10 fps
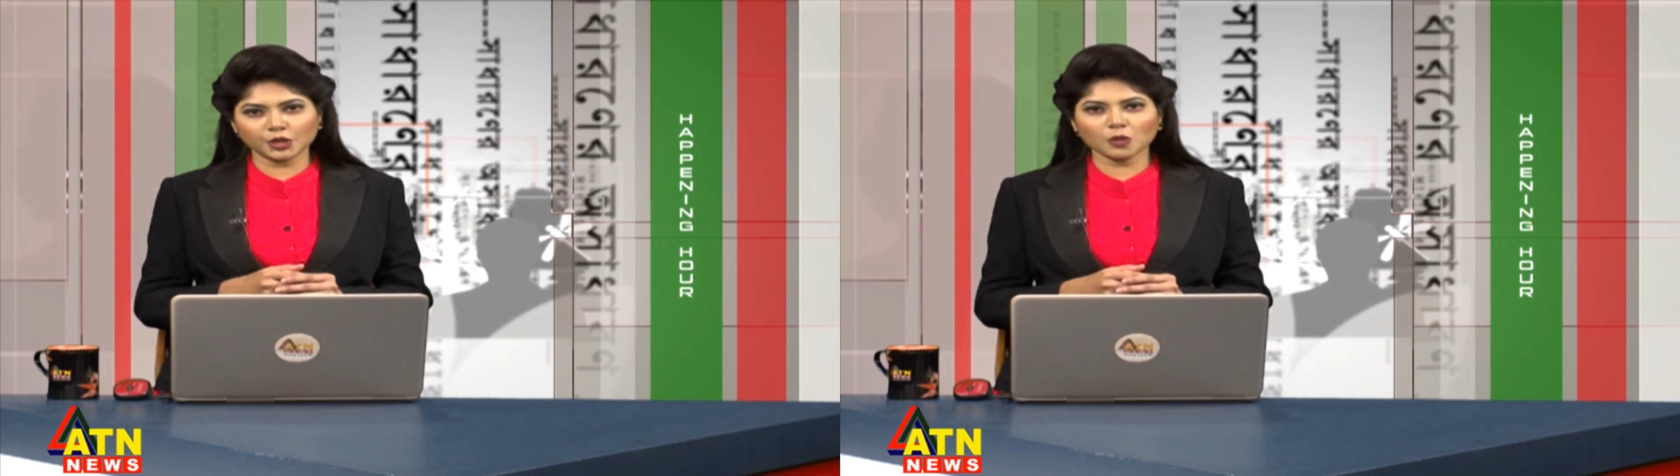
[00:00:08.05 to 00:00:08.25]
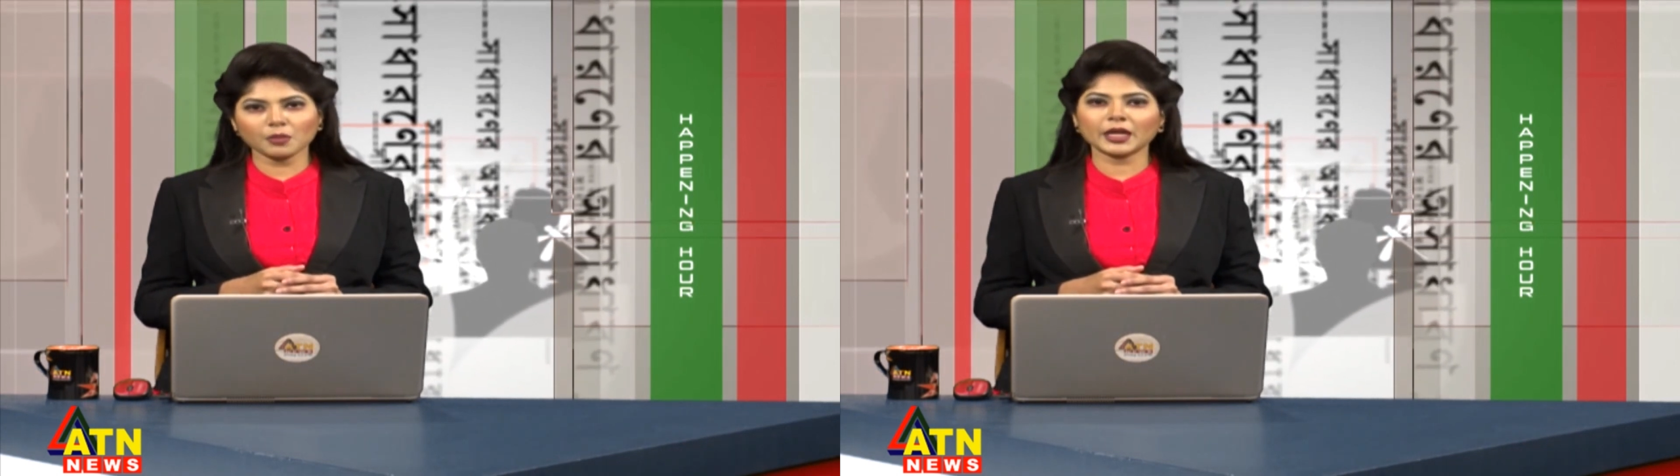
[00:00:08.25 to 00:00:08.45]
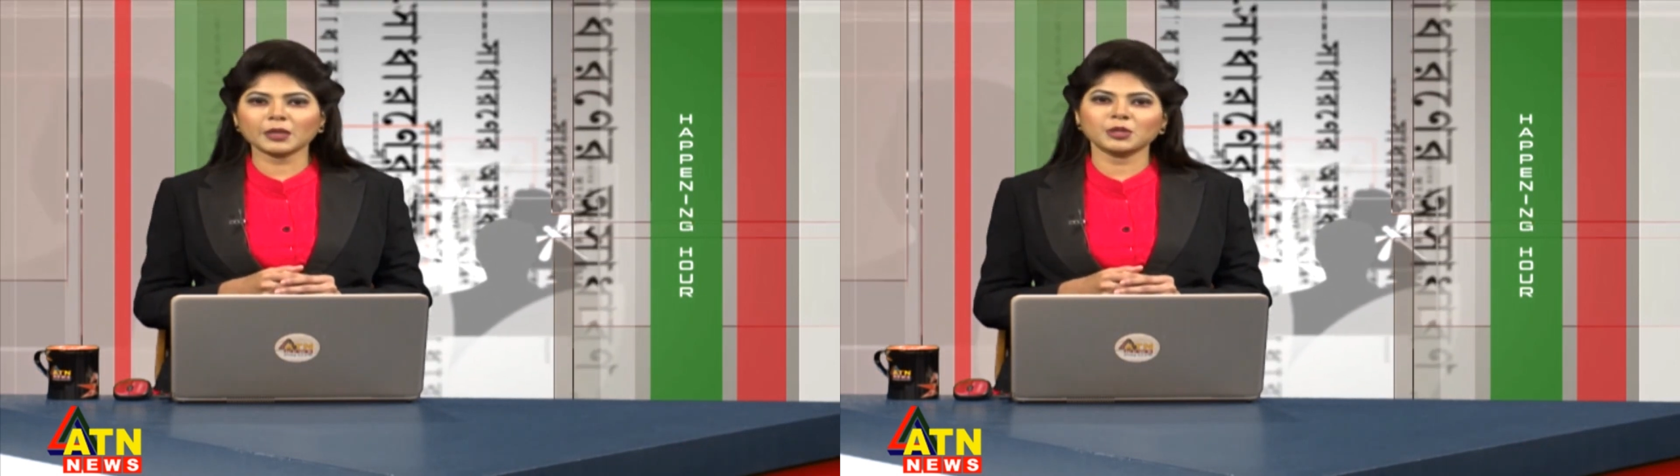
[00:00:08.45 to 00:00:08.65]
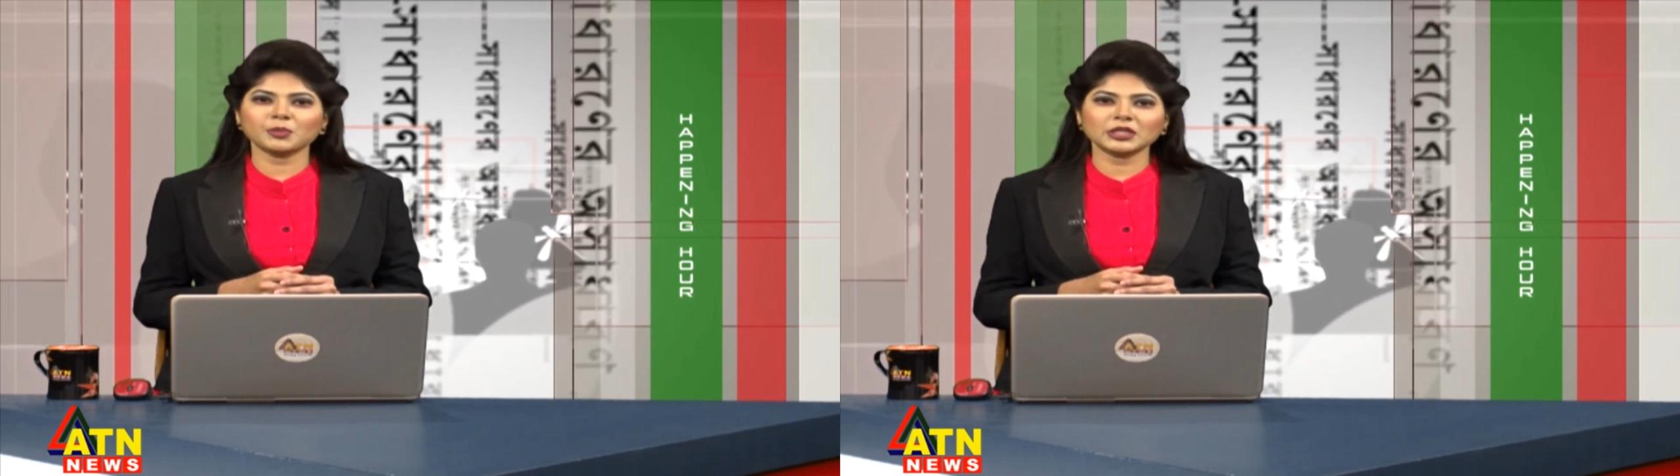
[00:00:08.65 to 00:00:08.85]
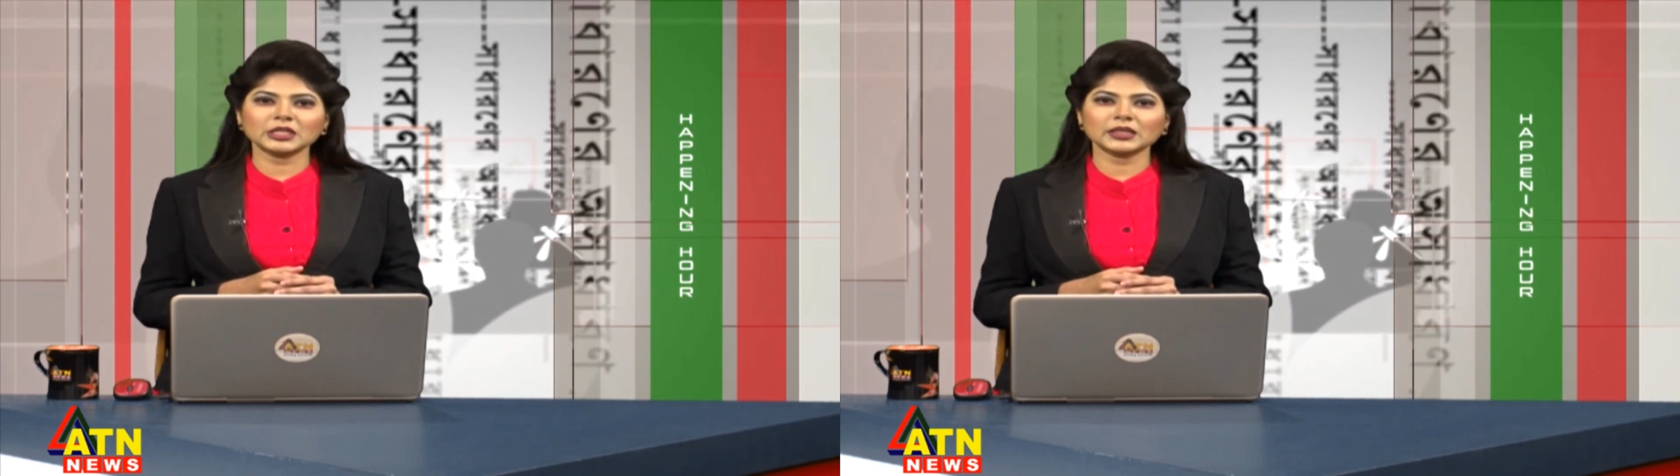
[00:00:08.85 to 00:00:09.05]
সোমবার এক
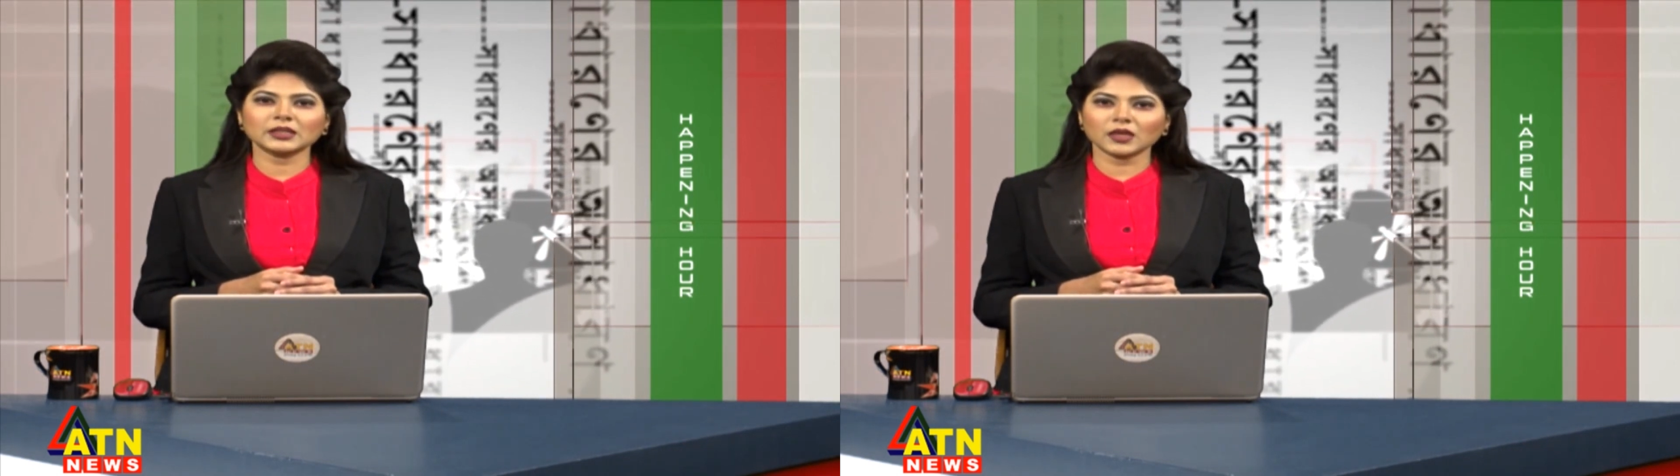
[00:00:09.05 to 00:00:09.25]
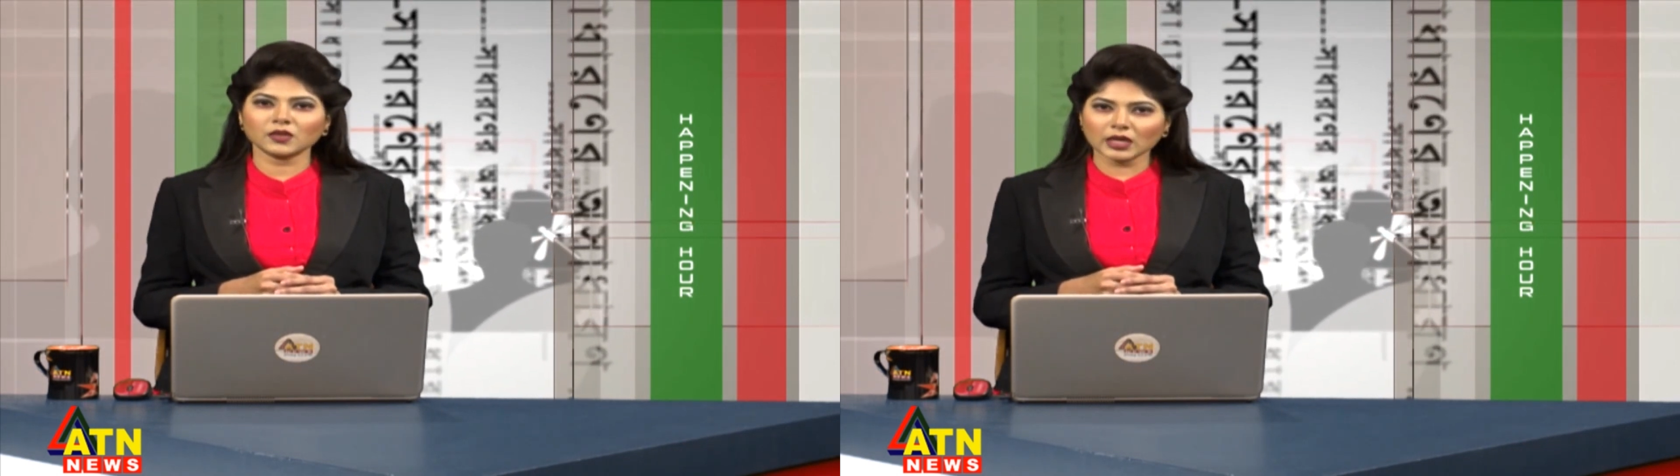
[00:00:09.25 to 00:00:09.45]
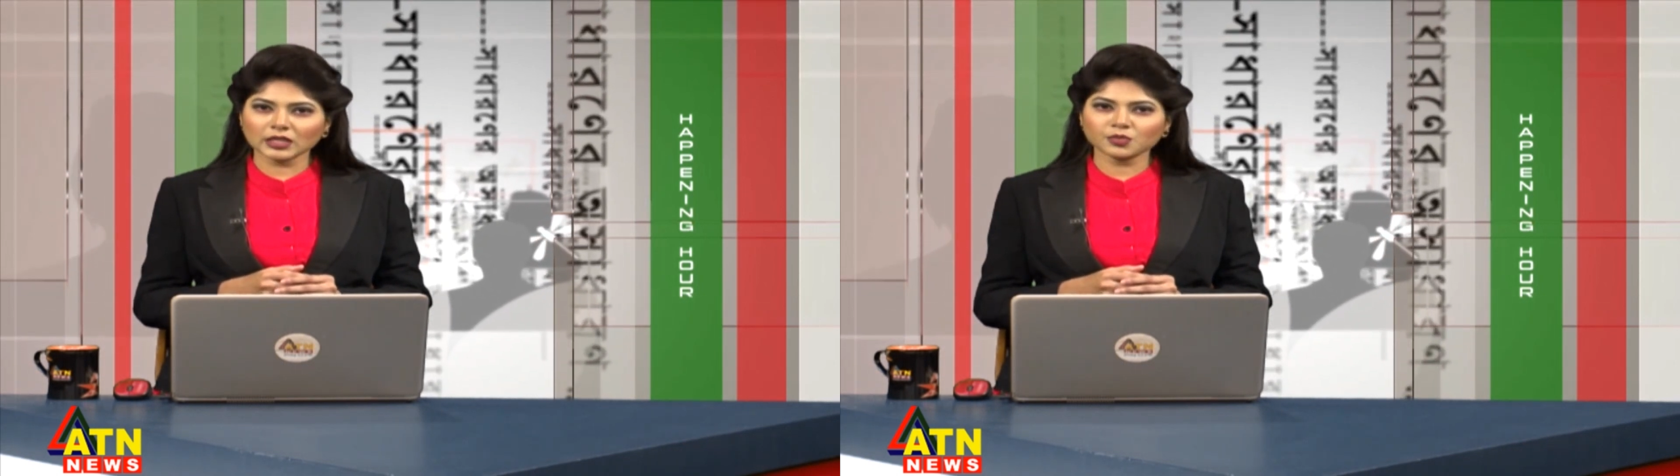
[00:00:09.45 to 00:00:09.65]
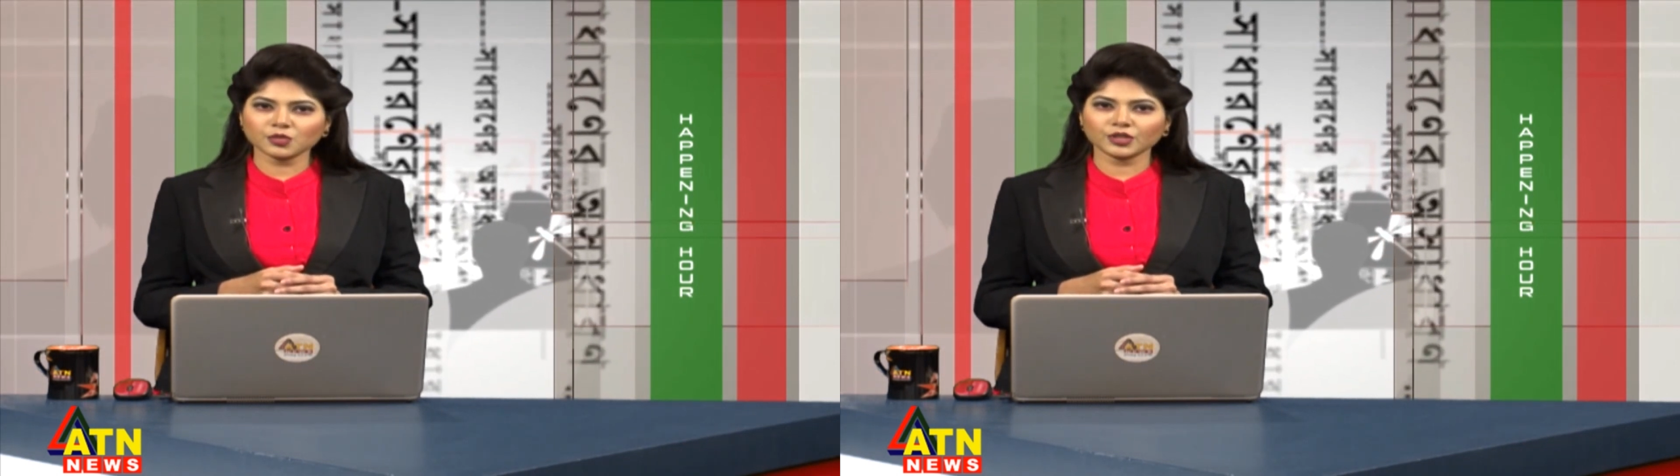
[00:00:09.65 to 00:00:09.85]
বিবৃতিতে তাইওয়ানের